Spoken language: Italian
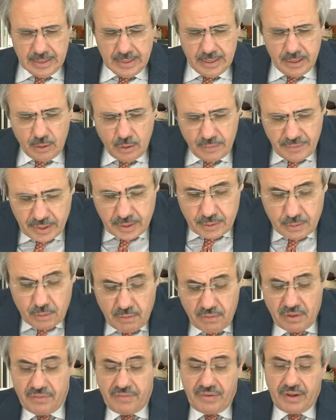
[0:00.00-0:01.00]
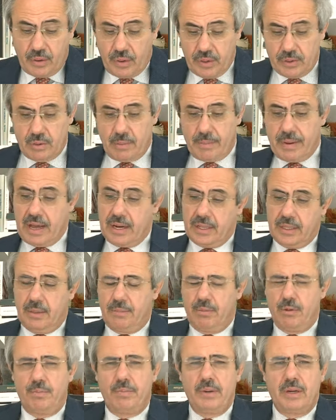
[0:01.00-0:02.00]
il governo dovrà fare una sua parte
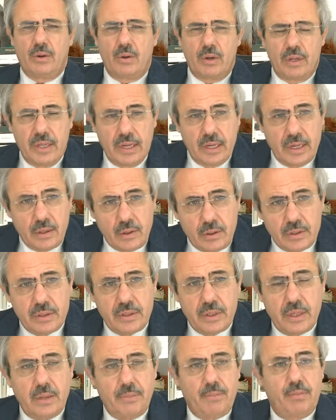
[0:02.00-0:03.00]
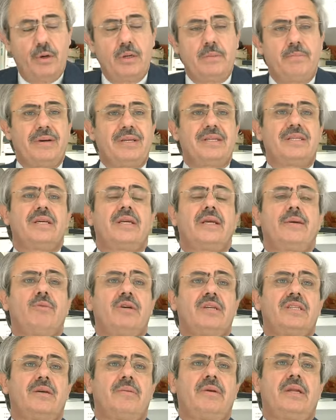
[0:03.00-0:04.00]
più piccola della nostra e poi passeremo a
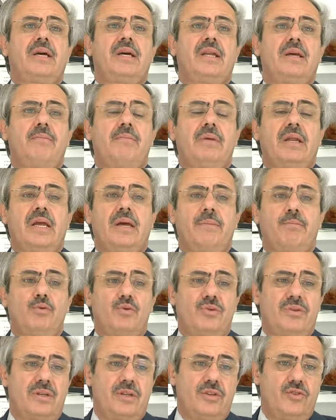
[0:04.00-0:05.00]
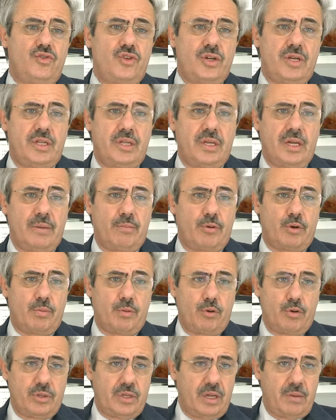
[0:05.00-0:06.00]
esaminare in maniera più stringente le
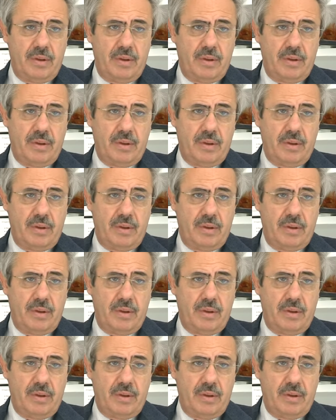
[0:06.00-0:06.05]
proposte,